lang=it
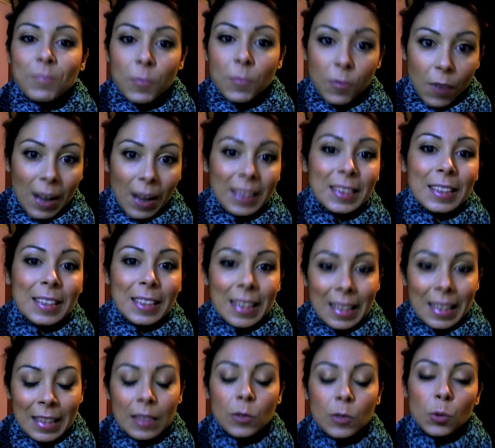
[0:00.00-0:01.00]
fa
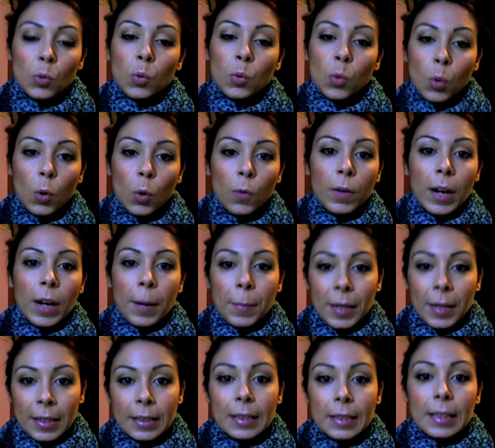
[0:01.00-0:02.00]
tenere il trucco
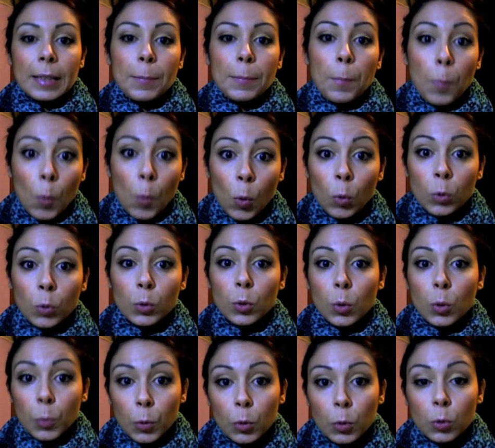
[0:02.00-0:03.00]
veramente
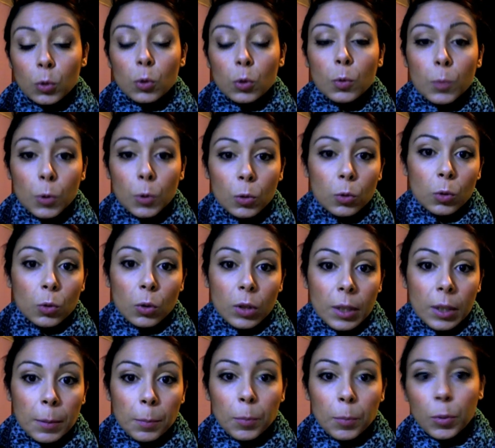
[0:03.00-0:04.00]
molto molto molto
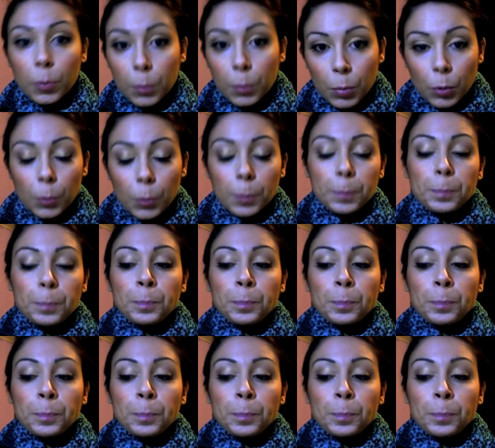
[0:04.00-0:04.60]
tempo in più